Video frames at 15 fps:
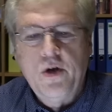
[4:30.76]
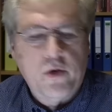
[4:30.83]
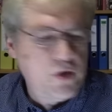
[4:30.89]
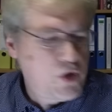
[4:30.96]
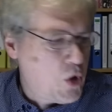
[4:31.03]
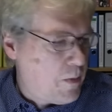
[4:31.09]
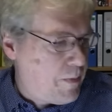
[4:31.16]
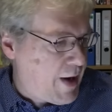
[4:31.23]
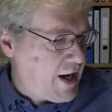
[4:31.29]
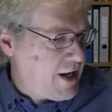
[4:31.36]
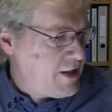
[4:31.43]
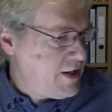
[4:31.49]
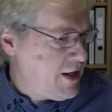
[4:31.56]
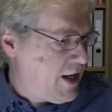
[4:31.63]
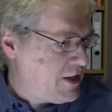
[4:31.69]
Und Joe
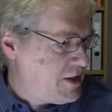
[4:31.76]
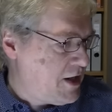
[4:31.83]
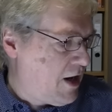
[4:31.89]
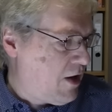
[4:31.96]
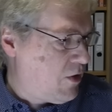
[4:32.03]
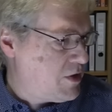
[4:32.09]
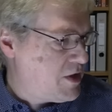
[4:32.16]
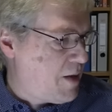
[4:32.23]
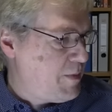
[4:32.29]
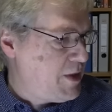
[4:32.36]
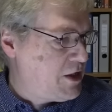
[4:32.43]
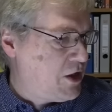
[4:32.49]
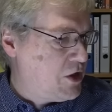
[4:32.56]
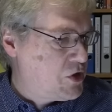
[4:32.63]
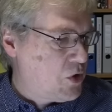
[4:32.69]
Biden hat ja auch
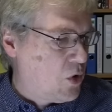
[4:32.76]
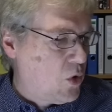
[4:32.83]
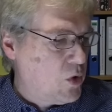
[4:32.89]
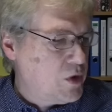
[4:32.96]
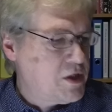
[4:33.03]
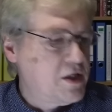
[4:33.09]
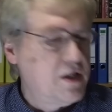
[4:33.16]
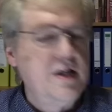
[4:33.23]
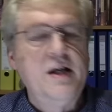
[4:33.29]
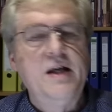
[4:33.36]
damit gedroht,